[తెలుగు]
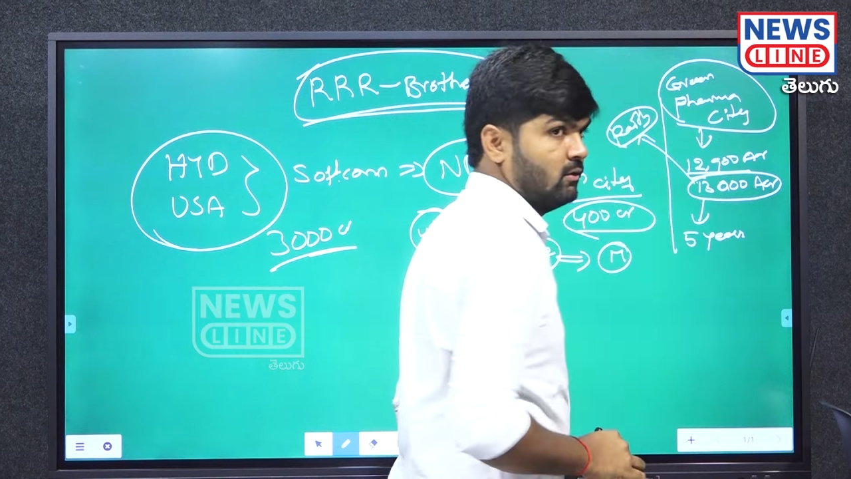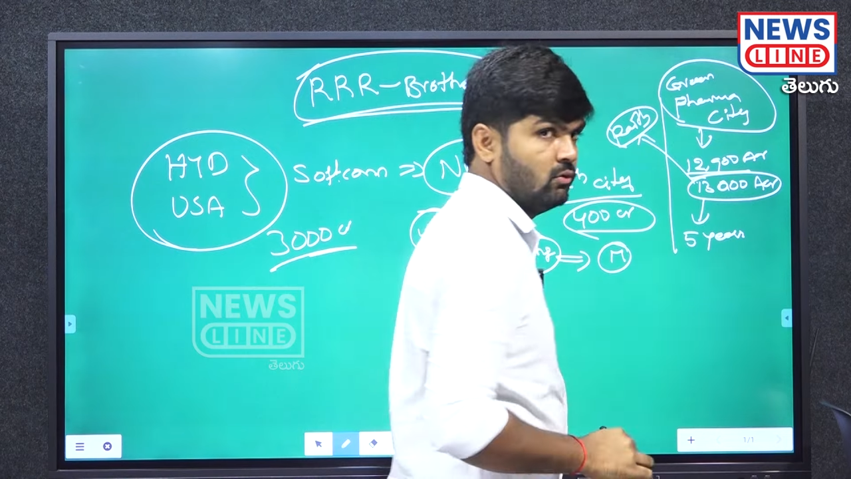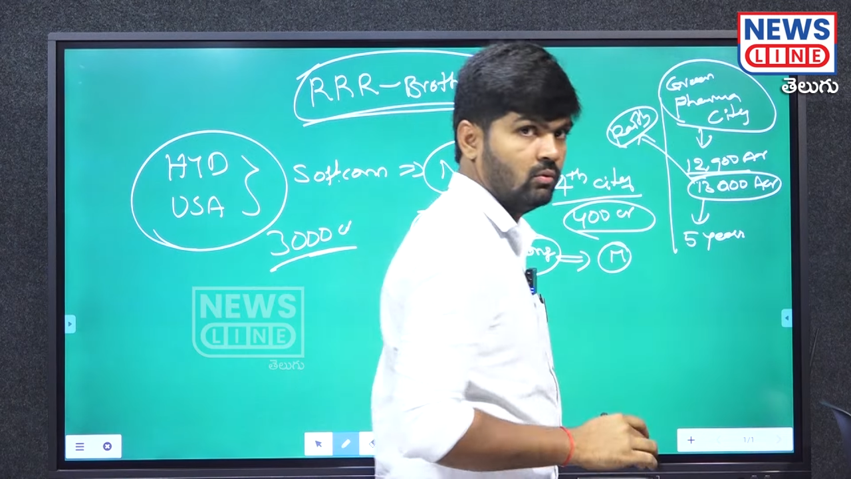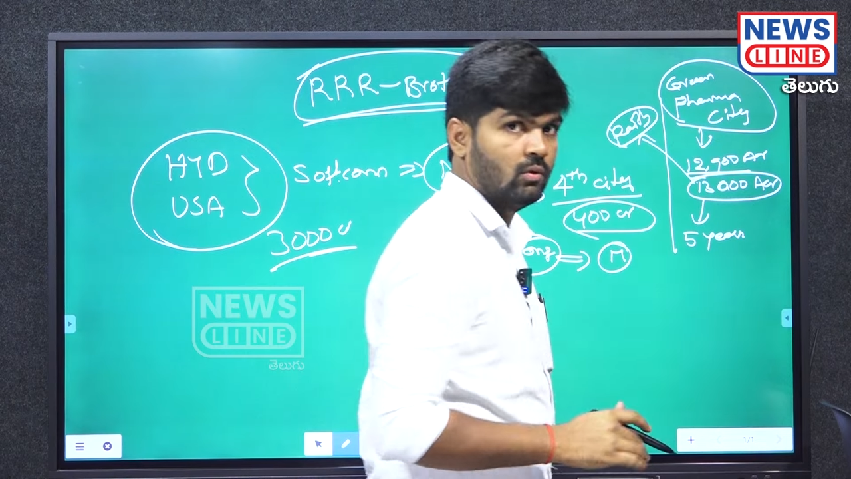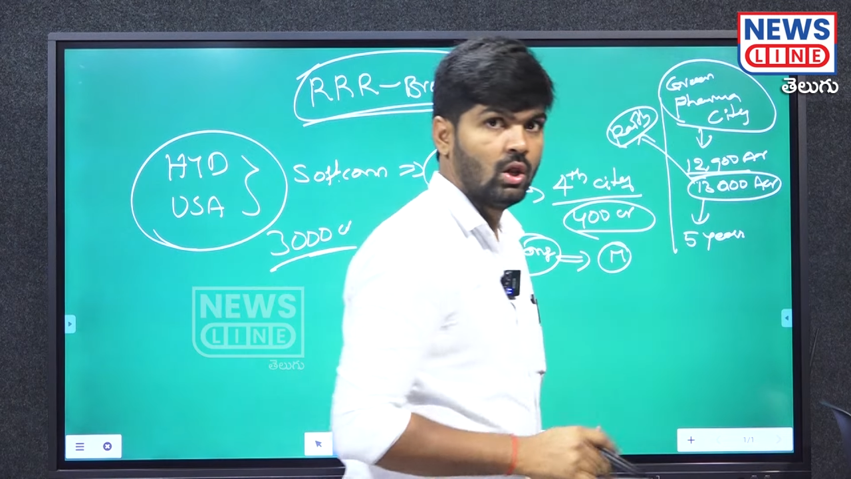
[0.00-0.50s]

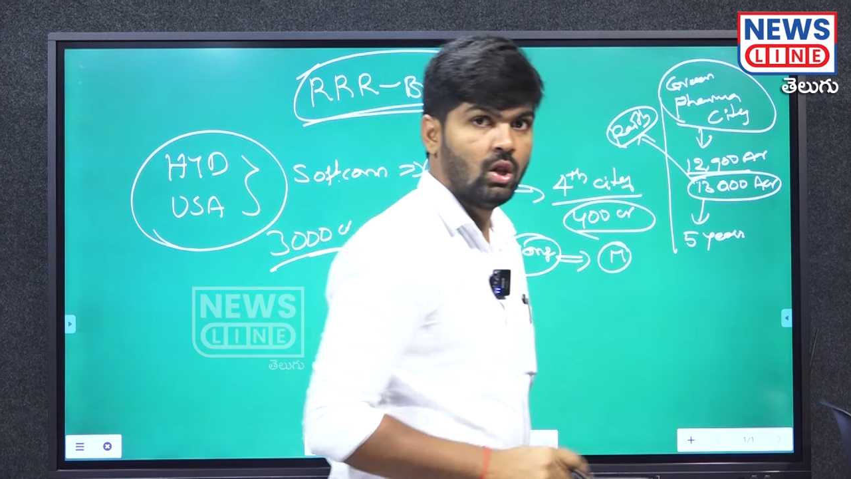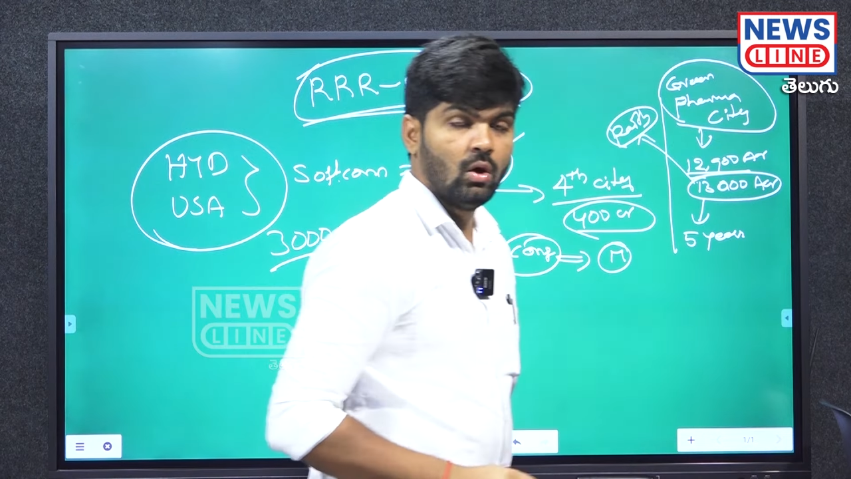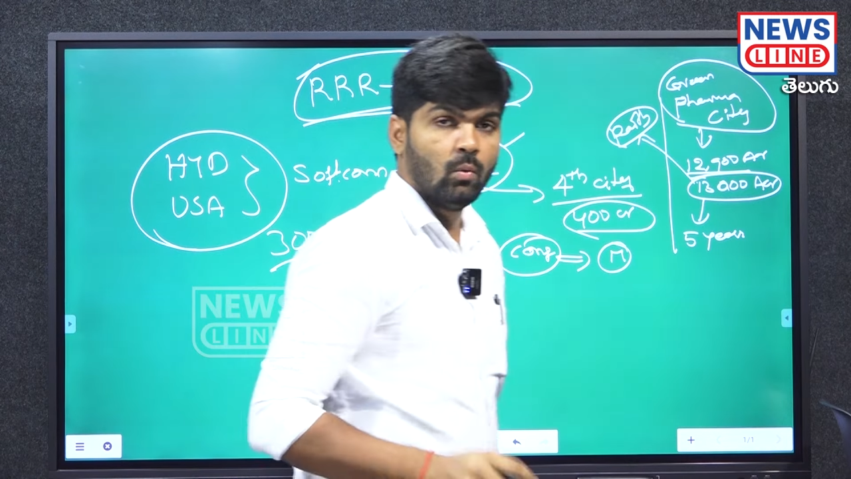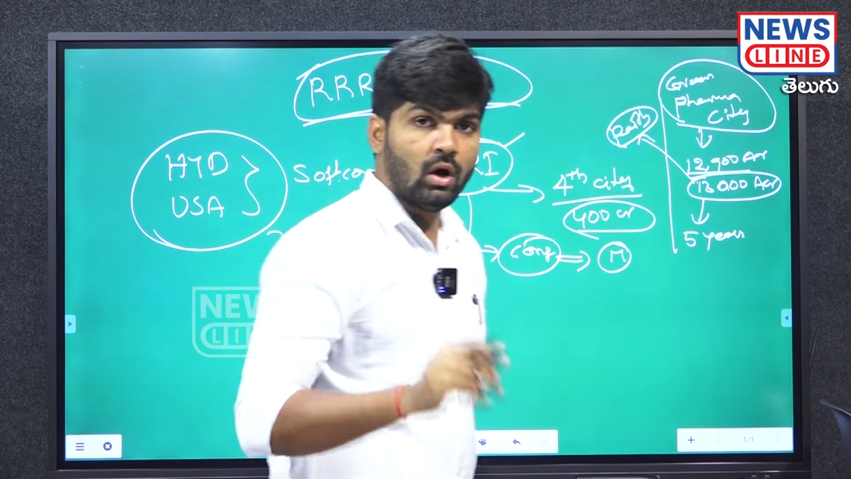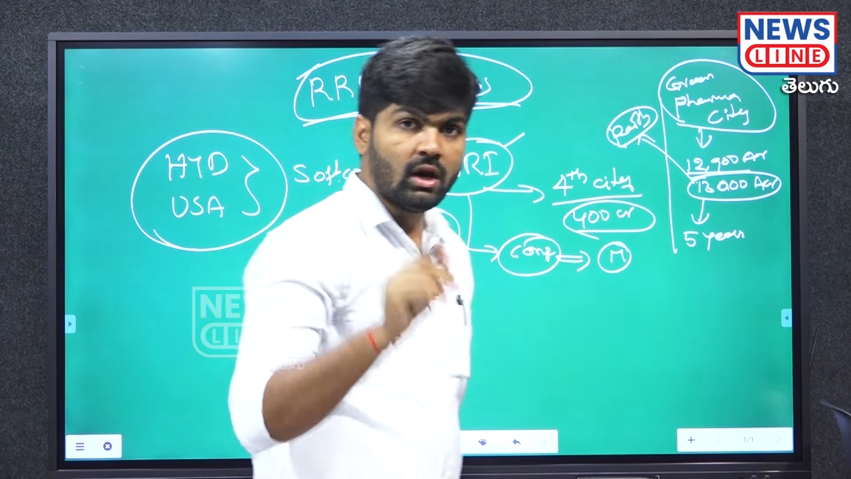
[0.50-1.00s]
లేదు
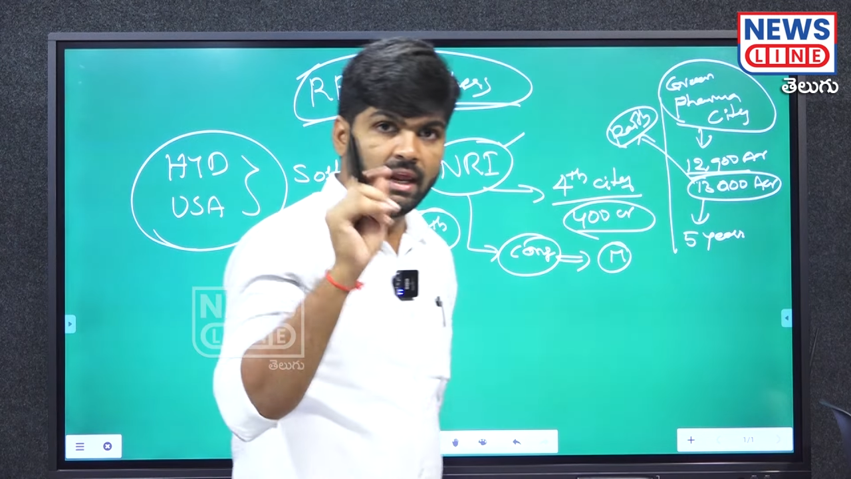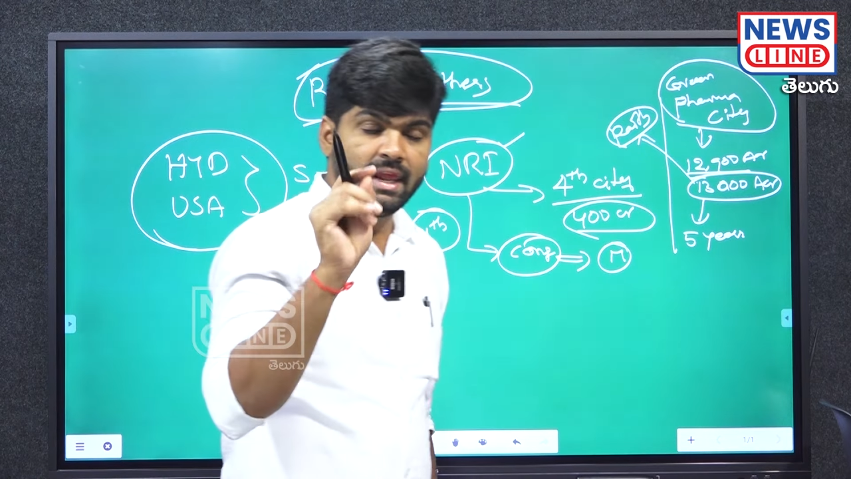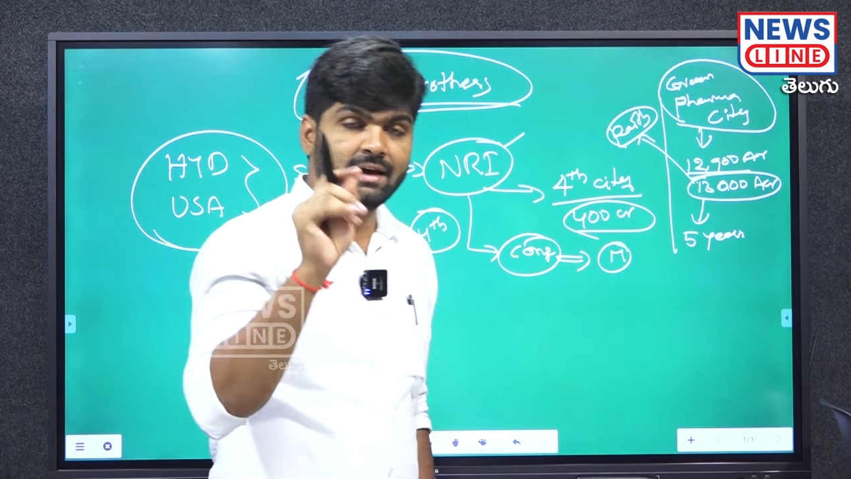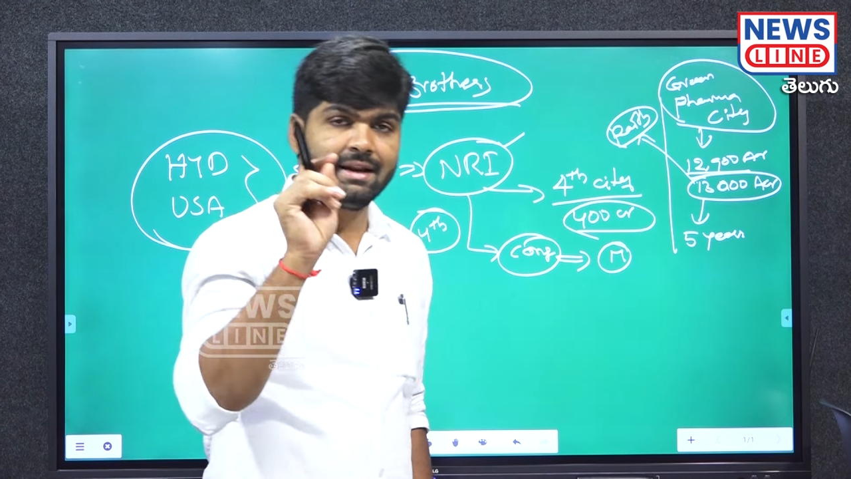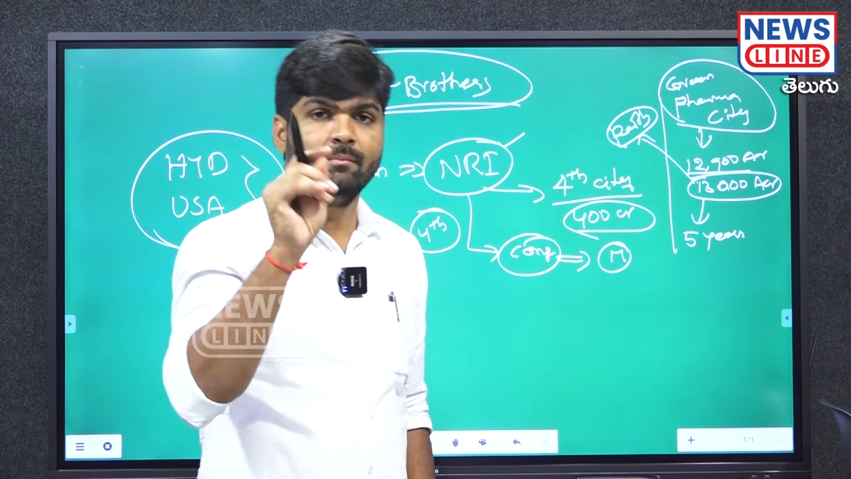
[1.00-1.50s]
ఒక్క
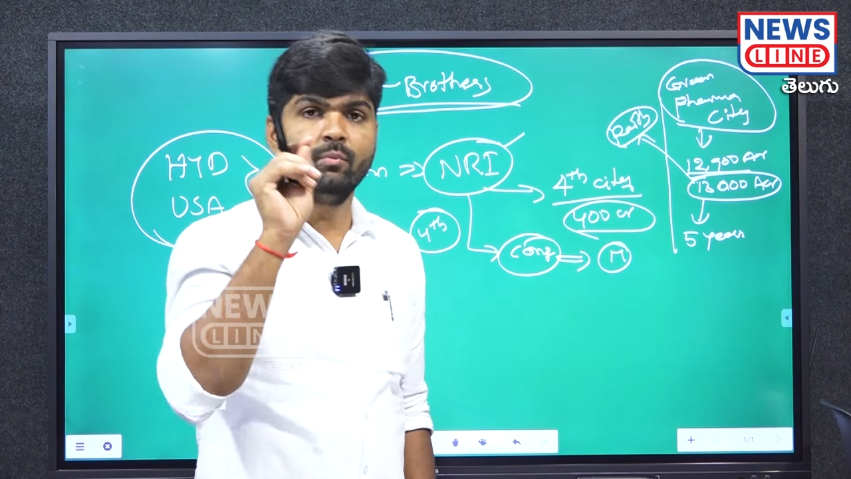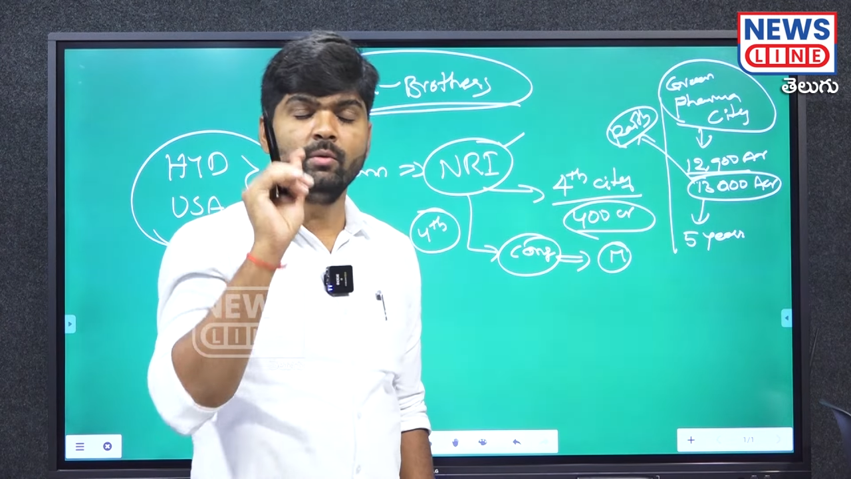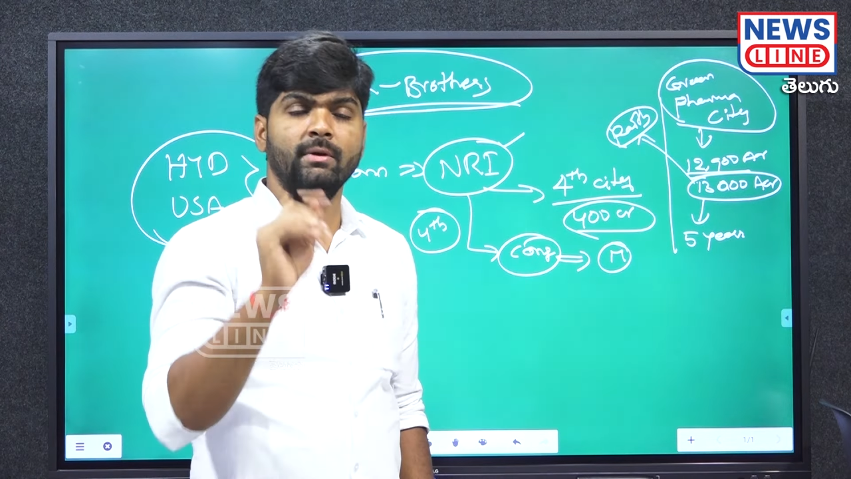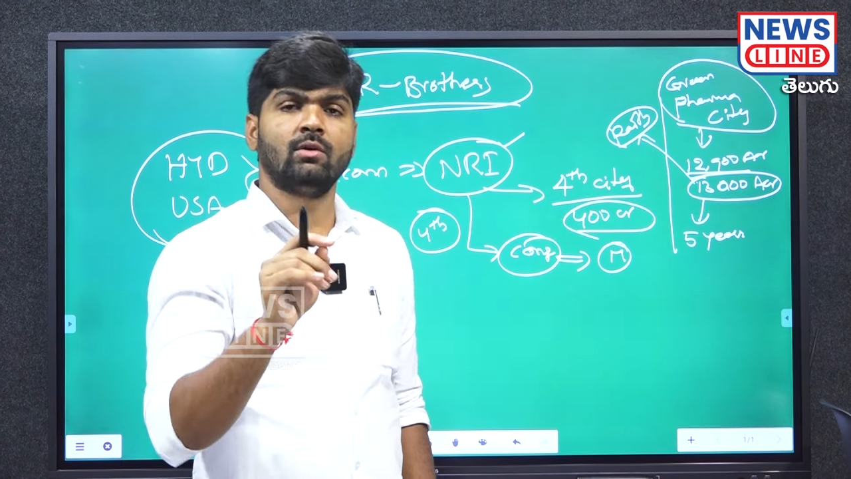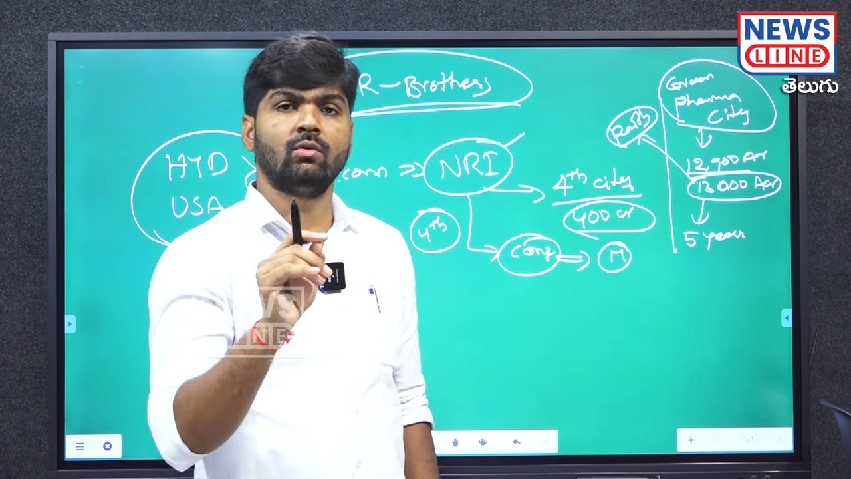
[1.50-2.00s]
ఎకరం
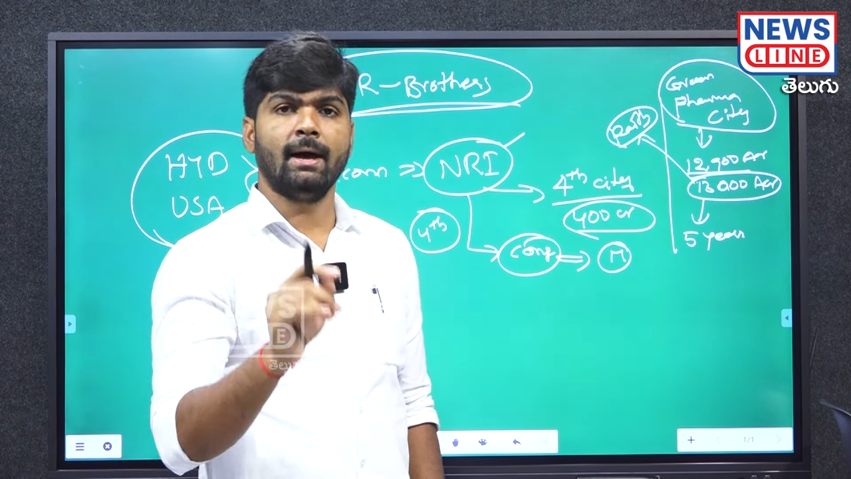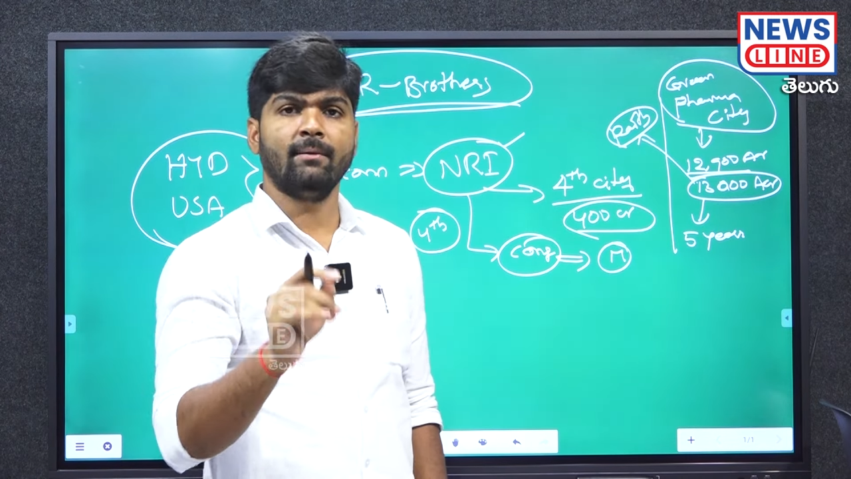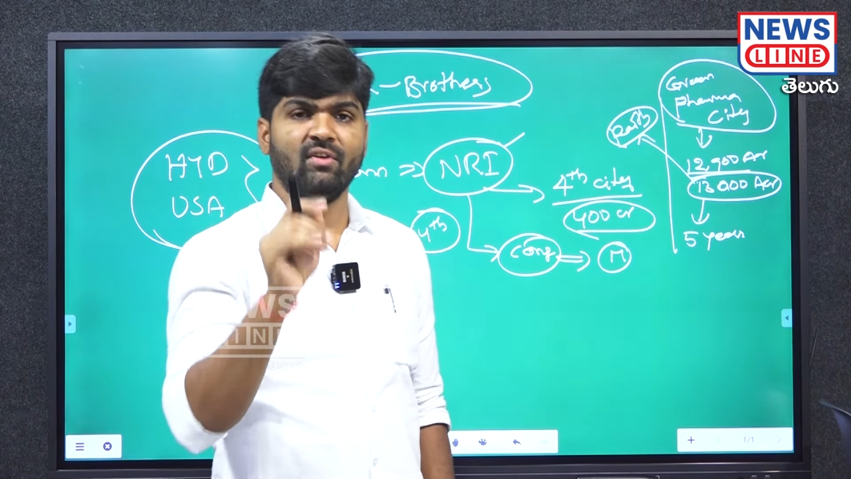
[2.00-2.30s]
భూమిని కూడా